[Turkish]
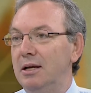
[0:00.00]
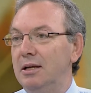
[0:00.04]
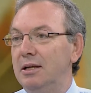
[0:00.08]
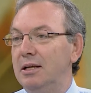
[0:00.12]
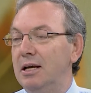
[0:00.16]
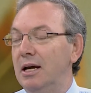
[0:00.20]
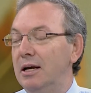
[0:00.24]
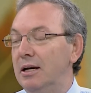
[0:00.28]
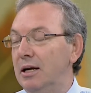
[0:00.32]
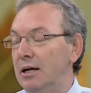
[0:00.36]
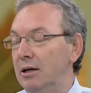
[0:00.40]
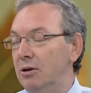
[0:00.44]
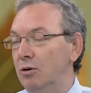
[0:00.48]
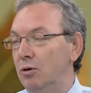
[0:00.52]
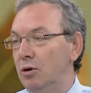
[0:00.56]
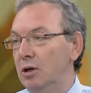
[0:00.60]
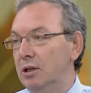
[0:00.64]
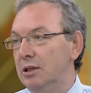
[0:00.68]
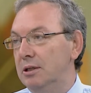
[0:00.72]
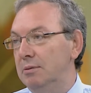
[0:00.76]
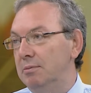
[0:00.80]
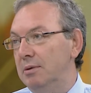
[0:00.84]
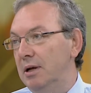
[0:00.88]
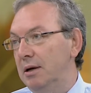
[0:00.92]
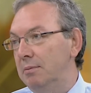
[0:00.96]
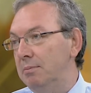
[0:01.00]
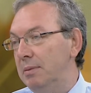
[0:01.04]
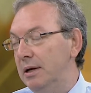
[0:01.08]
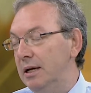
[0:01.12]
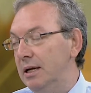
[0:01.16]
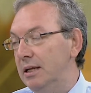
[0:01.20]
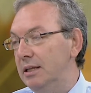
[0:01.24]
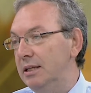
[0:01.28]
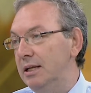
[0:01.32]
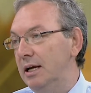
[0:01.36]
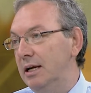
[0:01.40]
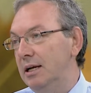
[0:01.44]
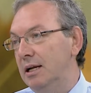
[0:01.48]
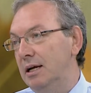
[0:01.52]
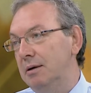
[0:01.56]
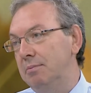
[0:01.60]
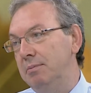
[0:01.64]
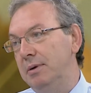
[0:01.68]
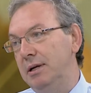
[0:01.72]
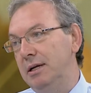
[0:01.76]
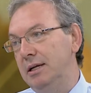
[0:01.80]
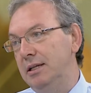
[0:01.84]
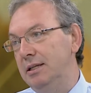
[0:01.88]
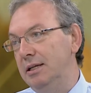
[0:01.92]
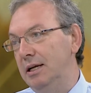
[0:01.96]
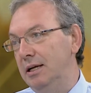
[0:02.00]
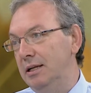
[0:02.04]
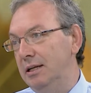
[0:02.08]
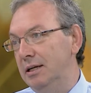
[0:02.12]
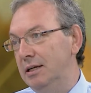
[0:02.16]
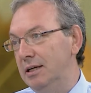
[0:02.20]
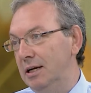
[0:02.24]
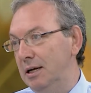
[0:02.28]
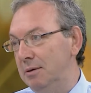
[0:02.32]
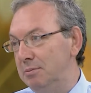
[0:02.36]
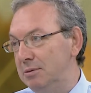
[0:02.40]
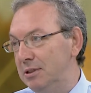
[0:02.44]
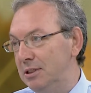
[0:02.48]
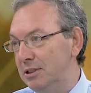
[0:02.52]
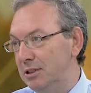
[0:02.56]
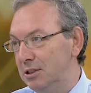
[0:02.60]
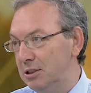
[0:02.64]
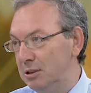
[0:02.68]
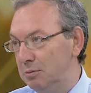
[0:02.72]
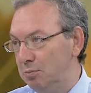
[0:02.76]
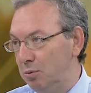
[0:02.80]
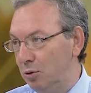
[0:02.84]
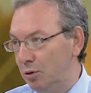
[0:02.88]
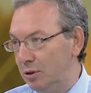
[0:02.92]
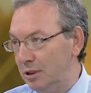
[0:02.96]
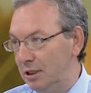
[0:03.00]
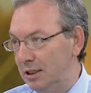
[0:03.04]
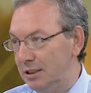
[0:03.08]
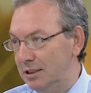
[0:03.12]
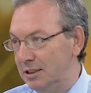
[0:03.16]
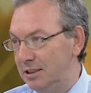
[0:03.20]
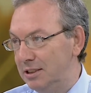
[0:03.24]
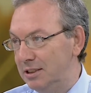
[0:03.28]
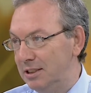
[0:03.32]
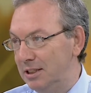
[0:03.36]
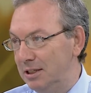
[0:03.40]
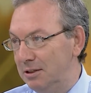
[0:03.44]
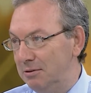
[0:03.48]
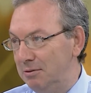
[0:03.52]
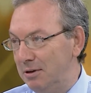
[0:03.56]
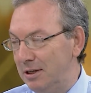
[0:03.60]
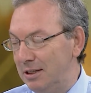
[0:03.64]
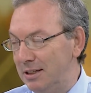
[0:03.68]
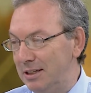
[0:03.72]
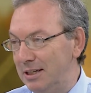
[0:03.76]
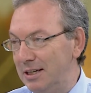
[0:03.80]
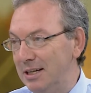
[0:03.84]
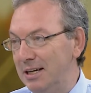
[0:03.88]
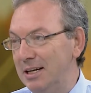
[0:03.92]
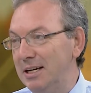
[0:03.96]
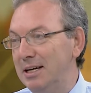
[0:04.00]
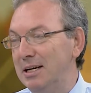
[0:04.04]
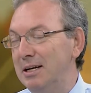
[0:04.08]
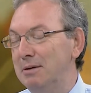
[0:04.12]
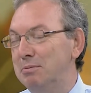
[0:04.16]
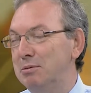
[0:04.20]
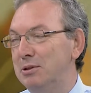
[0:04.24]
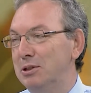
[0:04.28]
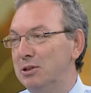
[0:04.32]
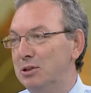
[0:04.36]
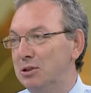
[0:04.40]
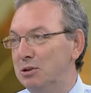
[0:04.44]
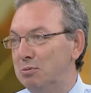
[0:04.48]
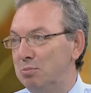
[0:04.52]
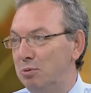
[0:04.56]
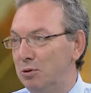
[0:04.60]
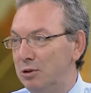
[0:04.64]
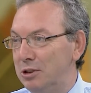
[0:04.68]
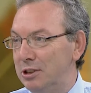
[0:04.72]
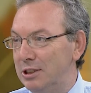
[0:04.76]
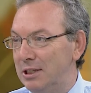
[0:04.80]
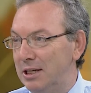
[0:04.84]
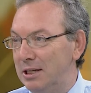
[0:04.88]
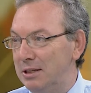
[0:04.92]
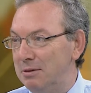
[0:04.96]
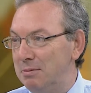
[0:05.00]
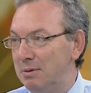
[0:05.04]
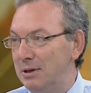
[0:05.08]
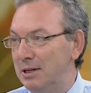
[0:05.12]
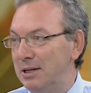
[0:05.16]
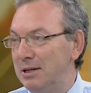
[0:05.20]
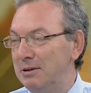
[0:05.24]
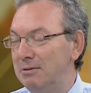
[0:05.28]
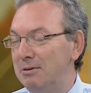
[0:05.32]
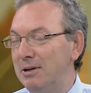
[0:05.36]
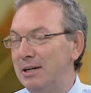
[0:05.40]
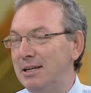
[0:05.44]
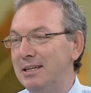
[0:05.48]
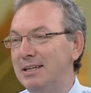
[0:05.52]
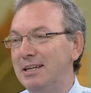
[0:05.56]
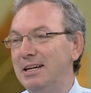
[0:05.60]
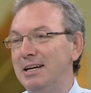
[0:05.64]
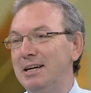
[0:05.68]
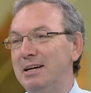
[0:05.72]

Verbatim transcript: Yerel yönetimler, belediyeler, belediyelerin hepsinin spor tesisleri var. Hepsinin spor işletmeleri var.